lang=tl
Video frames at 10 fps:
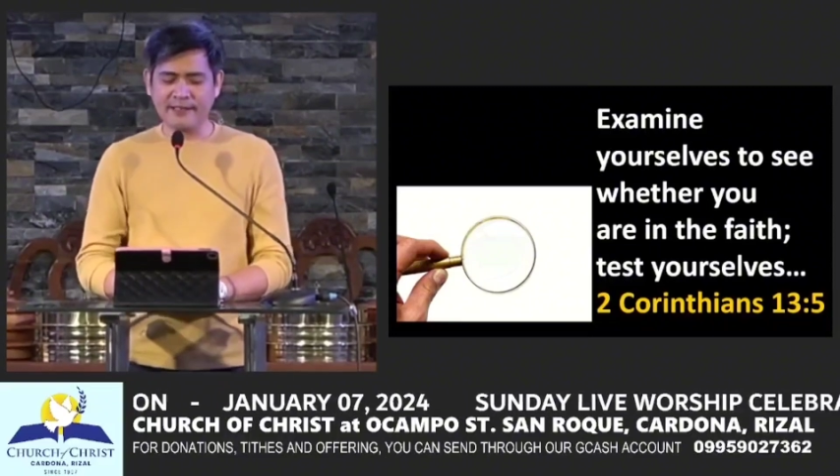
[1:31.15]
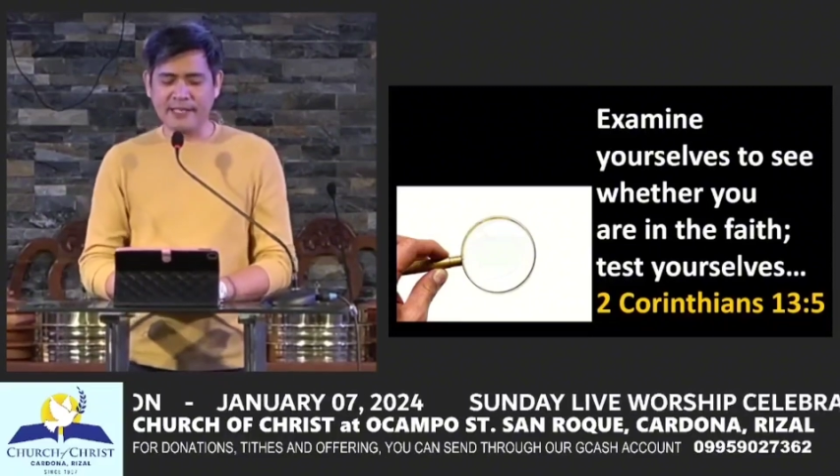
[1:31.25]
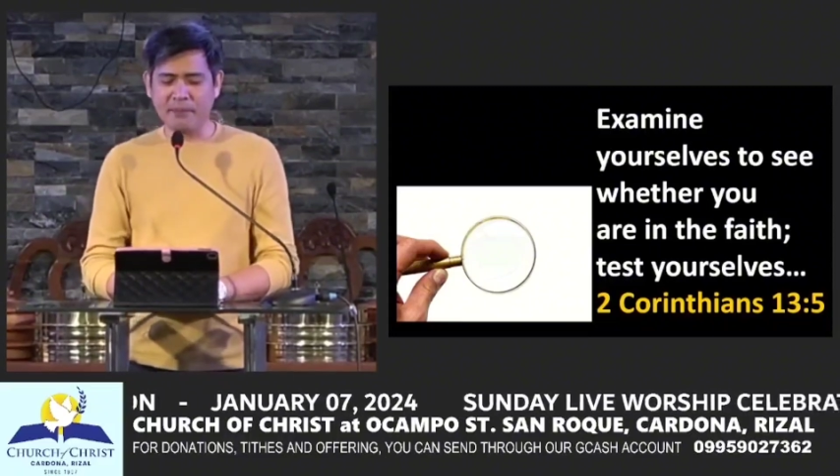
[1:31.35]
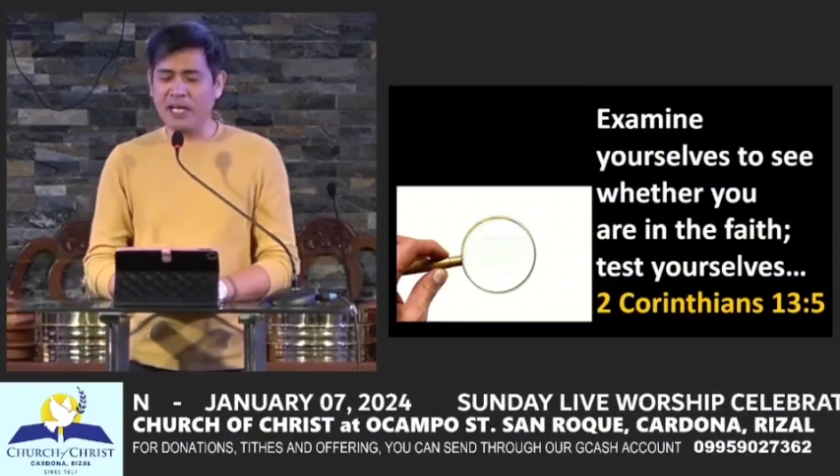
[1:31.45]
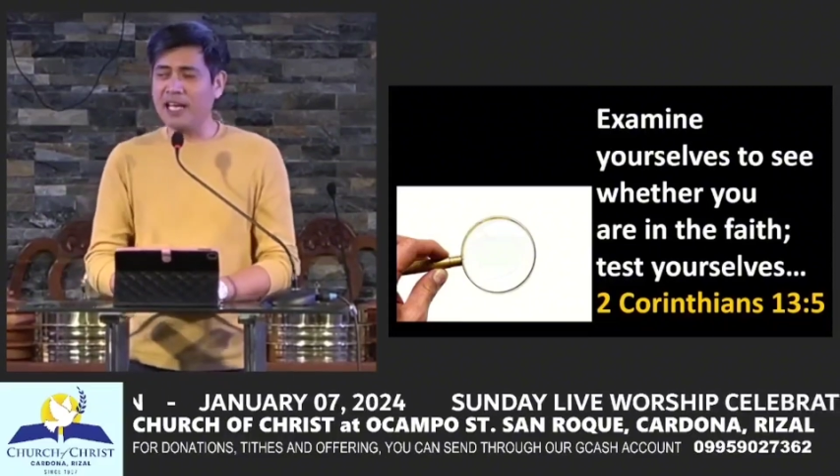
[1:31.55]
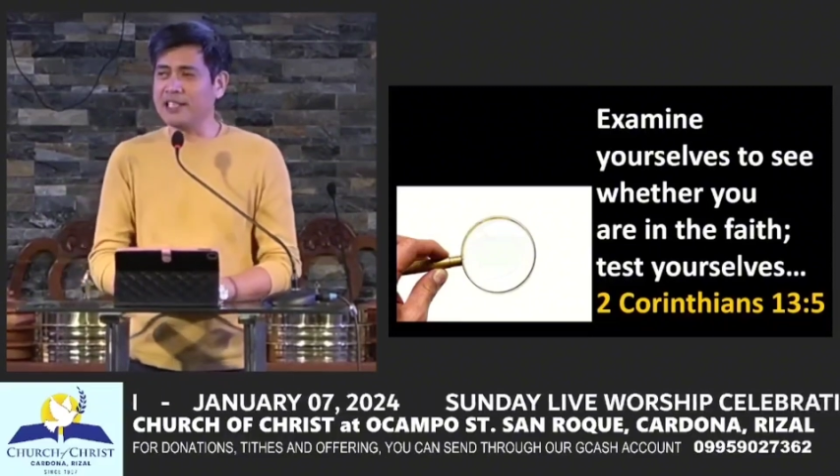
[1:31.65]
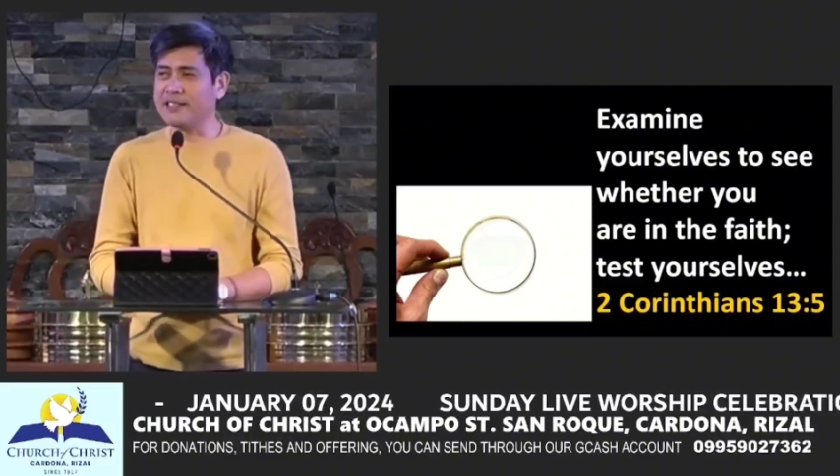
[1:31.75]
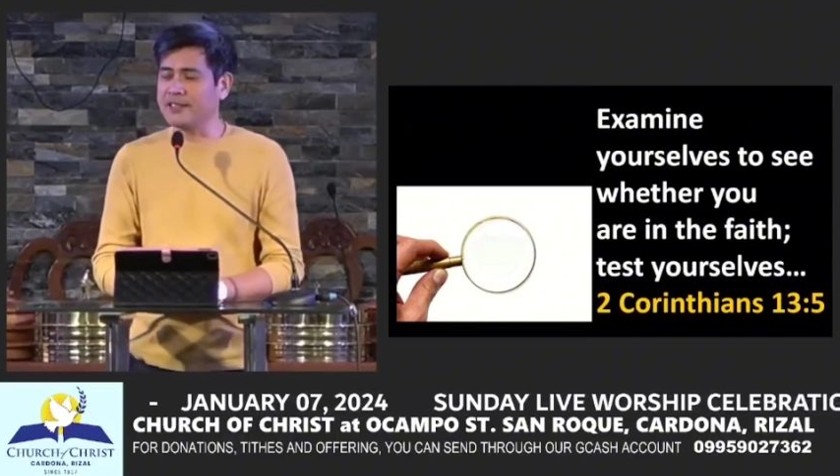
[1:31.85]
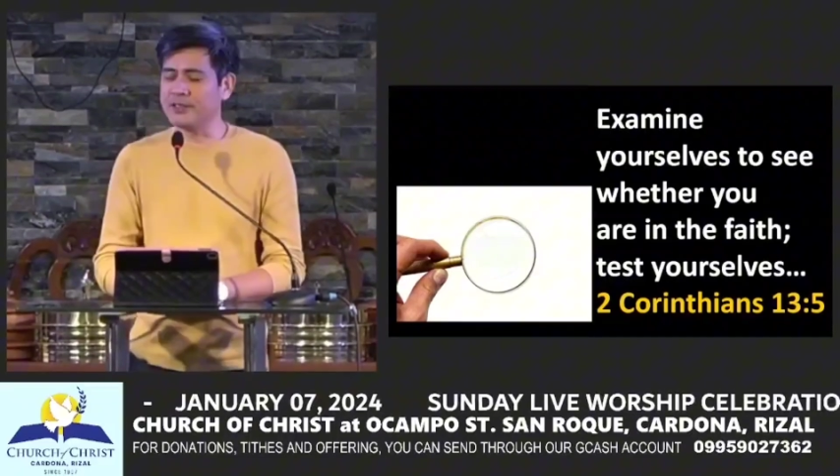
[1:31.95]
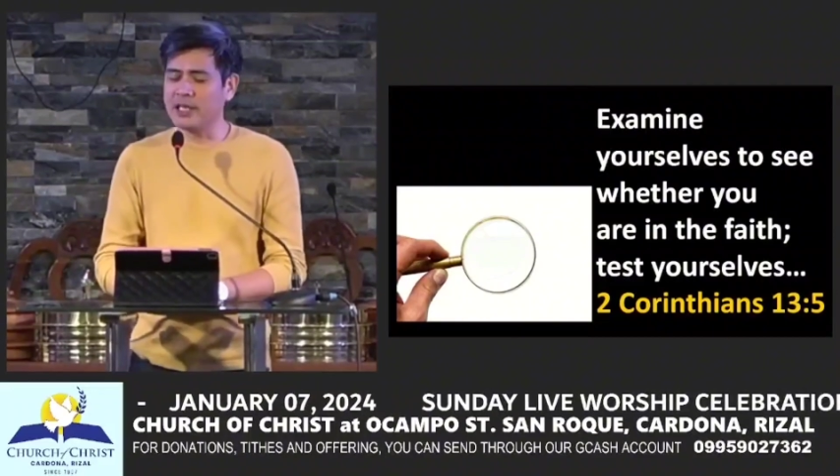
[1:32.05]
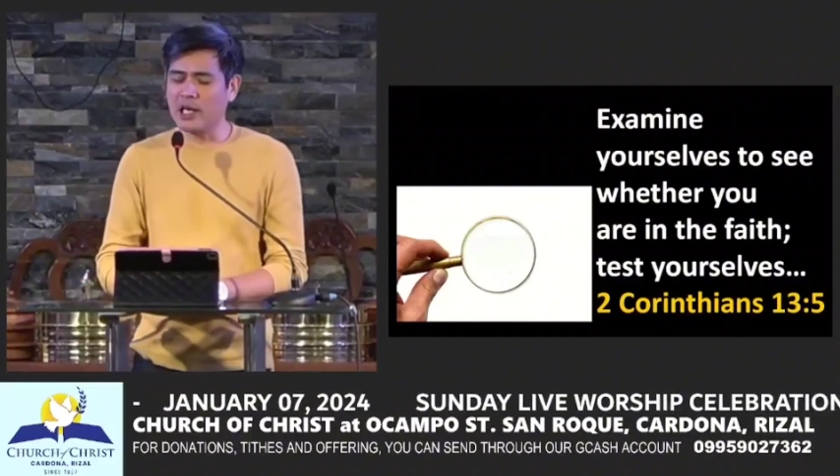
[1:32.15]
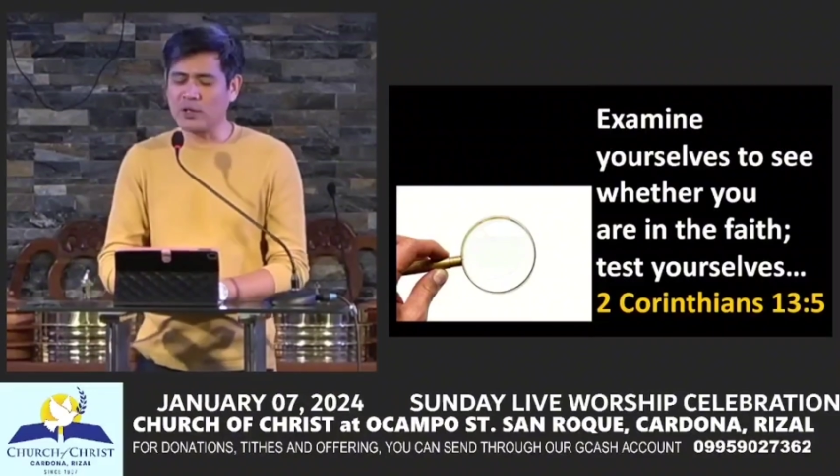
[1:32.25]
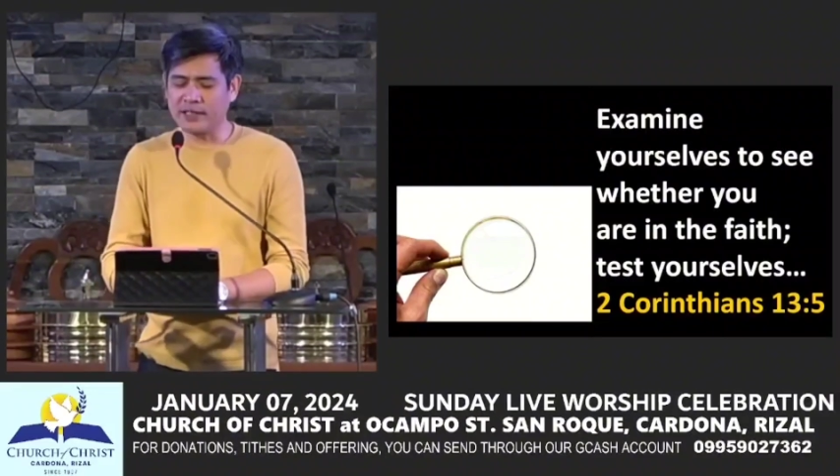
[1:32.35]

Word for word: Sabi nga ni Santiago sa